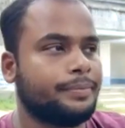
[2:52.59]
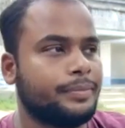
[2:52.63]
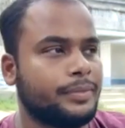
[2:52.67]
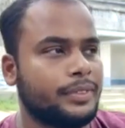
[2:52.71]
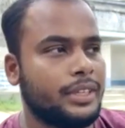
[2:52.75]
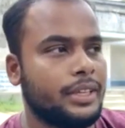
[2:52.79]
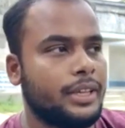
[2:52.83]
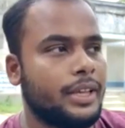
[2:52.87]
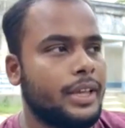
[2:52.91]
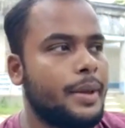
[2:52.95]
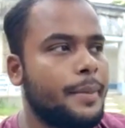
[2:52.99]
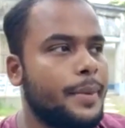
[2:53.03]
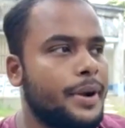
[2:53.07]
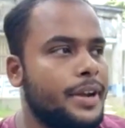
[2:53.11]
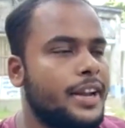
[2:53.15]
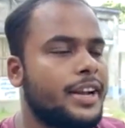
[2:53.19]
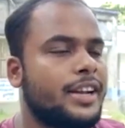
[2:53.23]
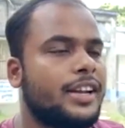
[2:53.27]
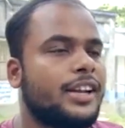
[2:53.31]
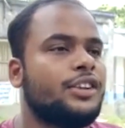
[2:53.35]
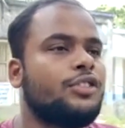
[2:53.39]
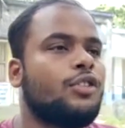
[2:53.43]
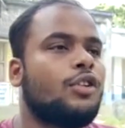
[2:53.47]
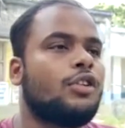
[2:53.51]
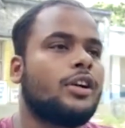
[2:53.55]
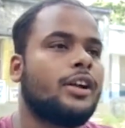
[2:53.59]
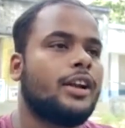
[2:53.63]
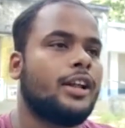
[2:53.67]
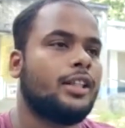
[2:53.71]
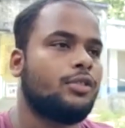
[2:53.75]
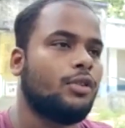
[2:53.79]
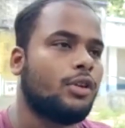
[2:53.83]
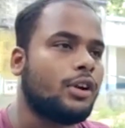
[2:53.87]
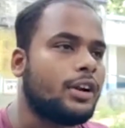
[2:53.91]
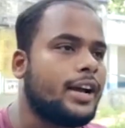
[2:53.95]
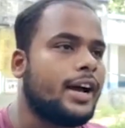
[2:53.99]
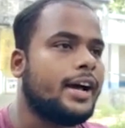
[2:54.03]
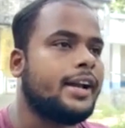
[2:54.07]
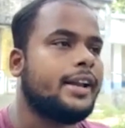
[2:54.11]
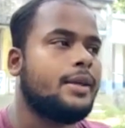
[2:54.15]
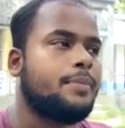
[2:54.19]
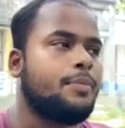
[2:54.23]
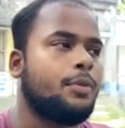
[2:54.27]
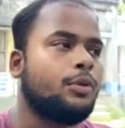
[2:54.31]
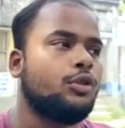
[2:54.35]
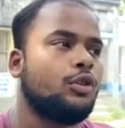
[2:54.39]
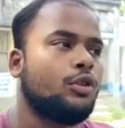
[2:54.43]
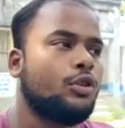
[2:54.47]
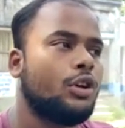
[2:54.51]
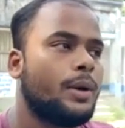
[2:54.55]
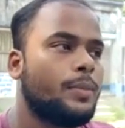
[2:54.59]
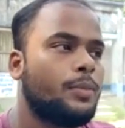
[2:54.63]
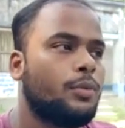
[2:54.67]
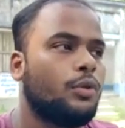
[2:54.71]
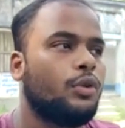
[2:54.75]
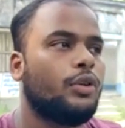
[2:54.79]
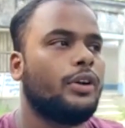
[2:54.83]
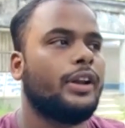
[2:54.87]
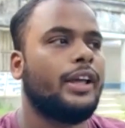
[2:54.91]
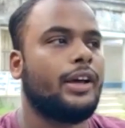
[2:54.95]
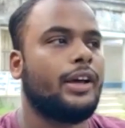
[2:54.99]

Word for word: ইমিডিয়েটলি সরকারের দরকার এই পদক্ষেপগুলো নেওয়া